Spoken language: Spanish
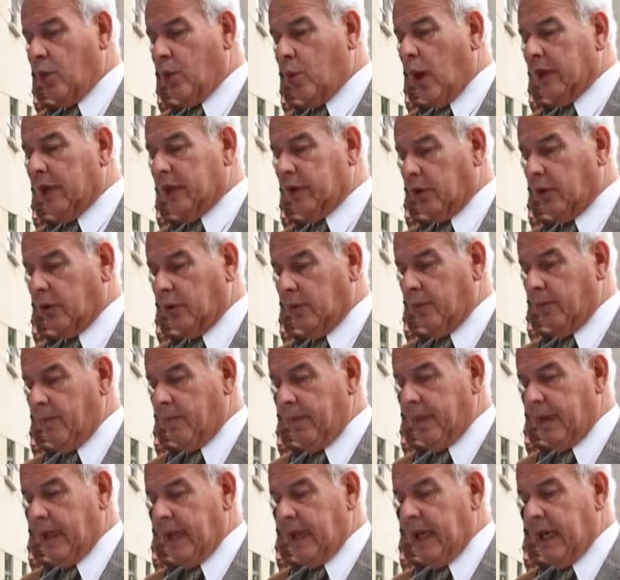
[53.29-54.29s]
4
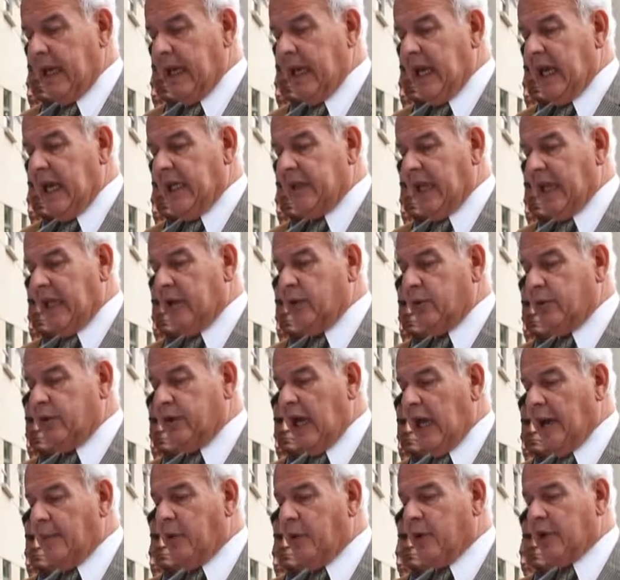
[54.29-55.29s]

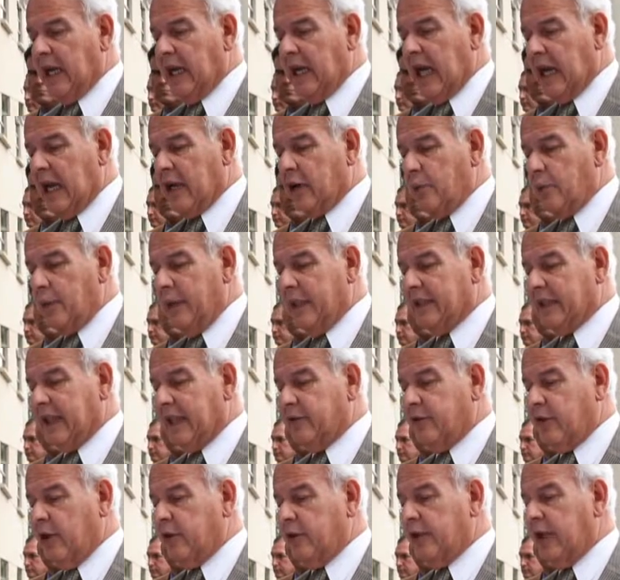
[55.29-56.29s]
Denunciamos que la
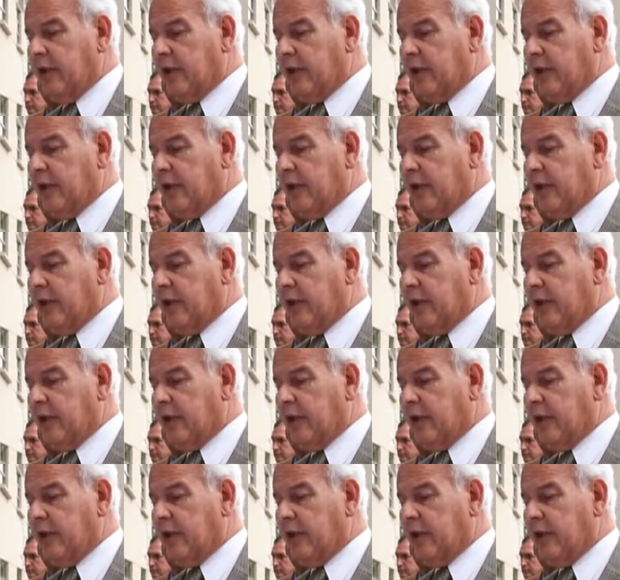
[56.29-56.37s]
argumentación